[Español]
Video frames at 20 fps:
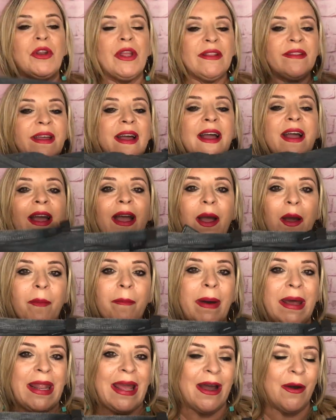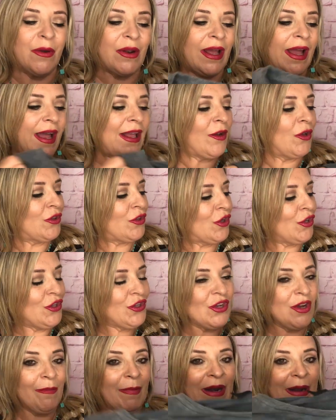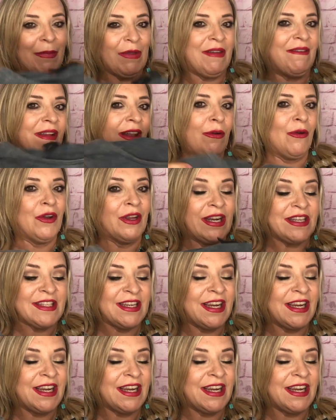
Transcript: bonita para ahora al otoño, para llevarla con que